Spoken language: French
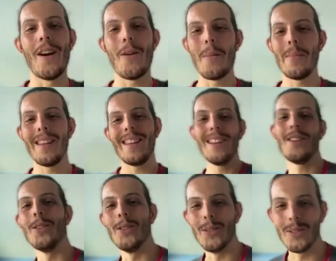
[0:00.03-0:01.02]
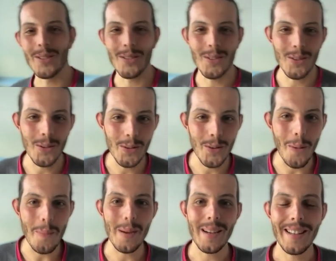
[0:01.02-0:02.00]
Ciao amigos Aujourd'hui
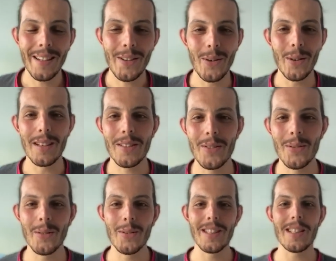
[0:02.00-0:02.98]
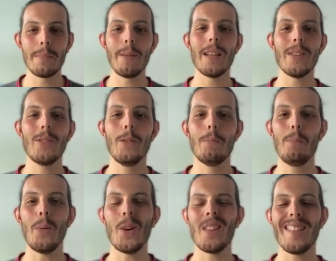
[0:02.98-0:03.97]
on parle des collations, j'espère que tu
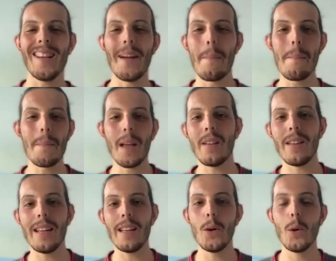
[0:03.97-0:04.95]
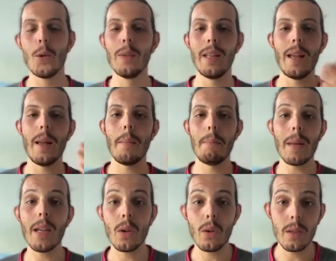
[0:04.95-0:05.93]
te portes à merveille On est
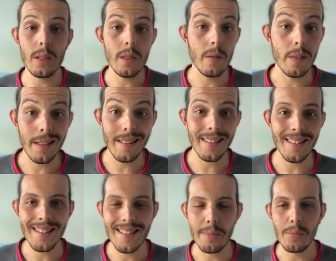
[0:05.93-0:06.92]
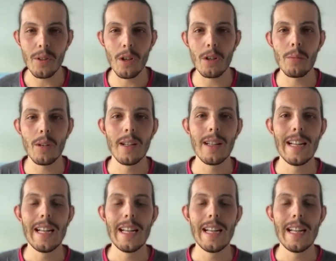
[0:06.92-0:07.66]
mercredi 21 septembre,